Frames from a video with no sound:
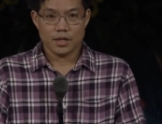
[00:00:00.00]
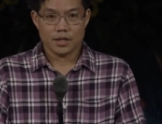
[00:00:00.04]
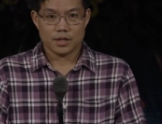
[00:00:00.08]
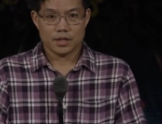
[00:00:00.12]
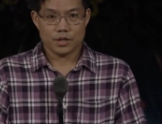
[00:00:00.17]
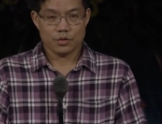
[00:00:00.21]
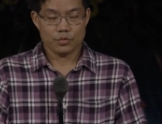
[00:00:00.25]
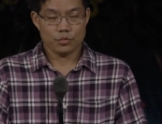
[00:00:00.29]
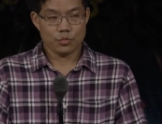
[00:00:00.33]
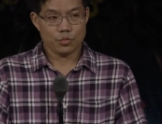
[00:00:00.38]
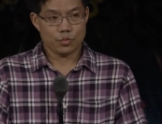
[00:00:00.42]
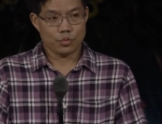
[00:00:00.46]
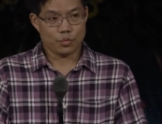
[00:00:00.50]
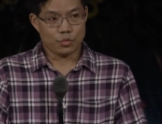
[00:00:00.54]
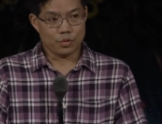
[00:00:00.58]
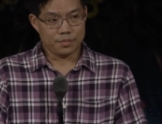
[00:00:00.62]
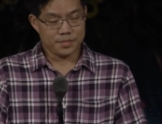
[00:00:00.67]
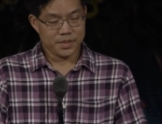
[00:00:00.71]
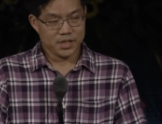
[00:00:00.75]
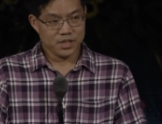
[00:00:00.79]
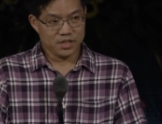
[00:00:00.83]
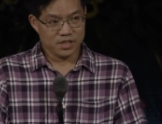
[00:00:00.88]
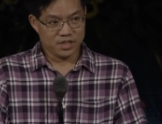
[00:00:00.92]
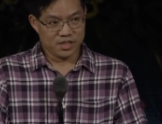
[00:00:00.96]
跟我
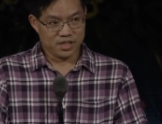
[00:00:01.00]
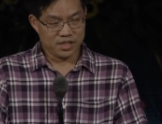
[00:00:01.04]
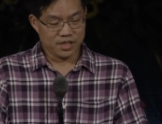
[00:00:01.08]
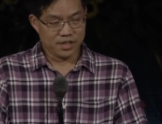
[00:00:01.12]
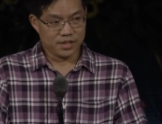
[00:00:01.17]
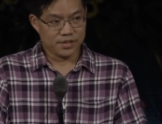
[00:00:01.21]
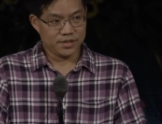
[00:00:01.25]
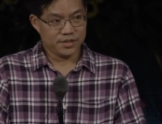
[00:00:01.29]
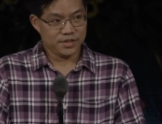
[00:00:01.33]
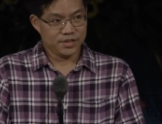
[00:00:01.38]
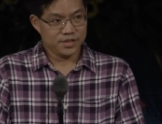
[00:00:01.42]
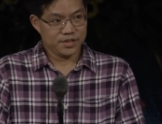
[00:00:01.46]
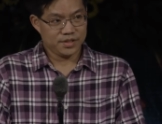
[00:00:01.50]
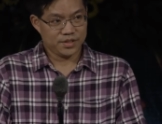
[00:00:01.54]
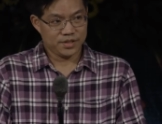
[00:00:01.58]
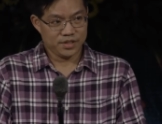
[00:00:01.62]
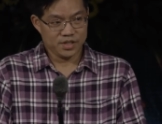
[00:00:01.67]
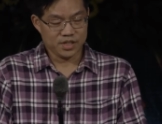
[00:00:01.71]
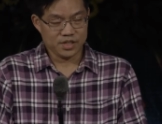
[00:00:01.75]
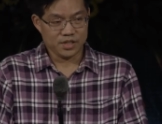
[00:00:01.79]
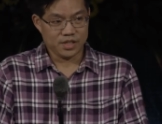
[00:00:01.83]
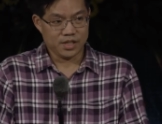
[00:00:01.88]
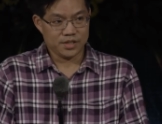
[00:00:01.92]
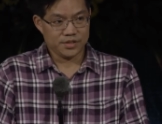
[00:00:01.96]
们以前十
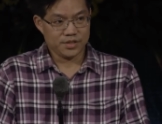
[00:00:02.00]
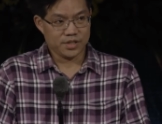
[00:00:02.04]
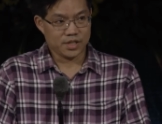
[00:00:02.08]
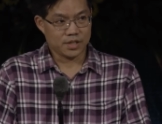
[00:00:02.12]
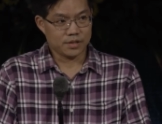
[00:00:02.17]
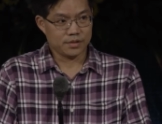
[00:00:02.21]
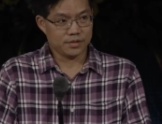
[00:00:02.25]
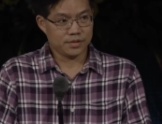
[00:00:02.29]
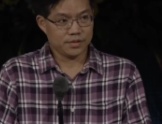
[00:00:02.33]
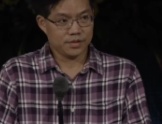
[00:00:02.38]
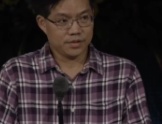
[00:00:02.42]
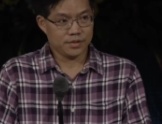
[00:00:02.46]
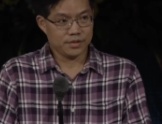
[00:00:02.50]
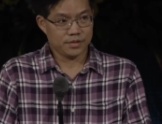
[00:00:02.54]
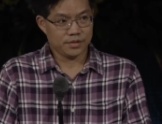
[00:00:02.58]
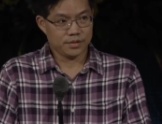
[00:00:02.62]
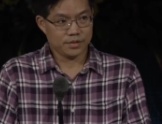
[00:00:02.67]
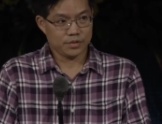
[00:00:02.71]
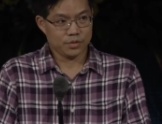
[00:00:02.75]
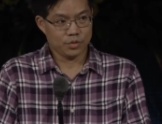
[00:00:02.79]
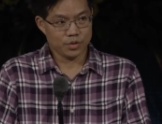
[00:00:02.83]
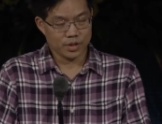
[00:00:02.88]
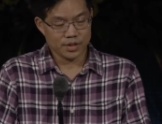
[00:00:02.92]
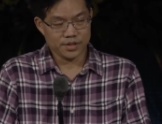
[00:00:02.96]
几年前
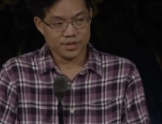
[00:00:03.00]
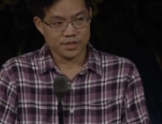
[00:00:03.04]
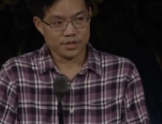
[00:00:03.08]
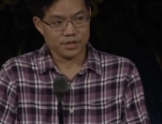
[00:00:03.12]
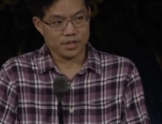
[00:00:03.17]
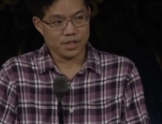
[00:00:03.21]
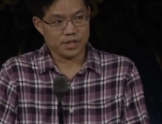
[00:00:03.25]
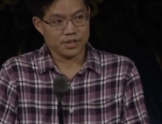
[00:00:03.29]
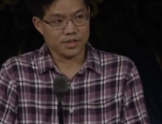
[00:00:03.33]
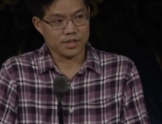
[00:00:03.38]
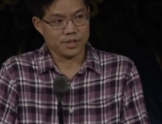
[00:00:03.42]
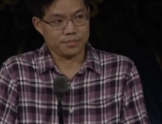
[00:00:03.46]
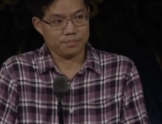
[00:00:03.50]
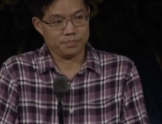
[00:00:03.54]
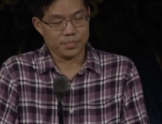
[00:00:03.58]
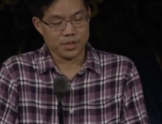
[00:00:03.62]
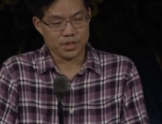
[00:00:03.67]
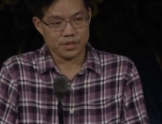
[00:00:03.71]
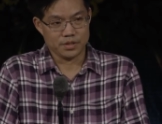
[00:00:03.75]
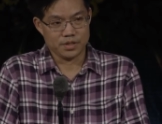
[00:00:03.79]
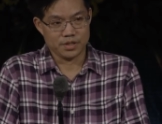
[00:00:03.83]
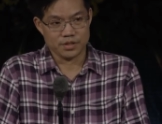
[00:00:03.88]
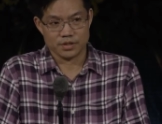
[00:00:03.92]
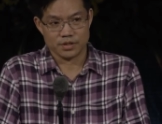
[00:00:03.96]
或二十年前
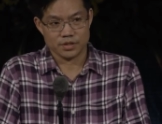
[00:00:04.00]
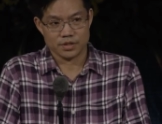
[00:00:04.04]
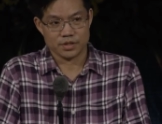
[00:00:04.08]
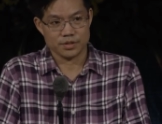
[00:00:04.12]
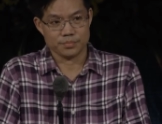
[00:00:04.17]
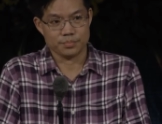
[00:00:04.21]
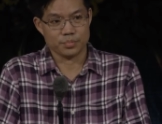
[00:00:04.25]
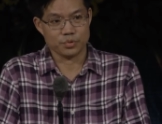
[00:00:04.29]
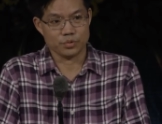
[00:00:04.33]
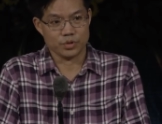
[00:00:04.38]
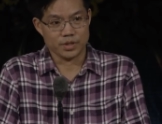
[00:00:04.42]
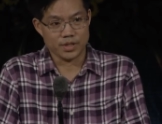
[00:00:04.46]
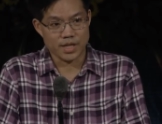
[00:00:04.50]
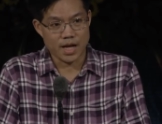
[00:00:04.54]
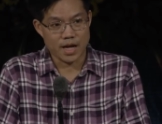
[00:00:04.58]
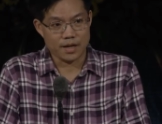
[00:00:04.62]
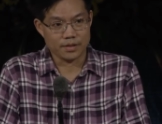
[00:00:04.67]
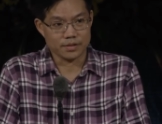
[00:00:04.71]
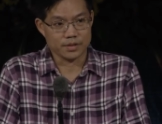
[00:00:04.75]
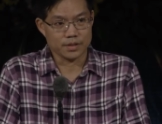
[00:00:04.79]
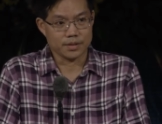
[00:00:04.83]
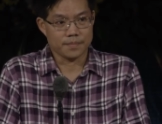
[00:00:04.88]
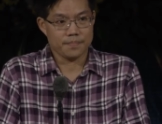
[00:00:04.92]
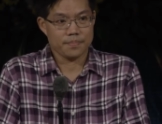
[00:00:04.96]
比，其实是不一样
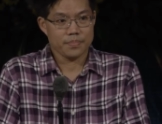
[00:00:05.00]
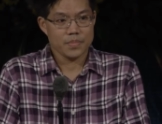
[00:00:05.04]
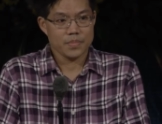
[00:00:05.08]
的。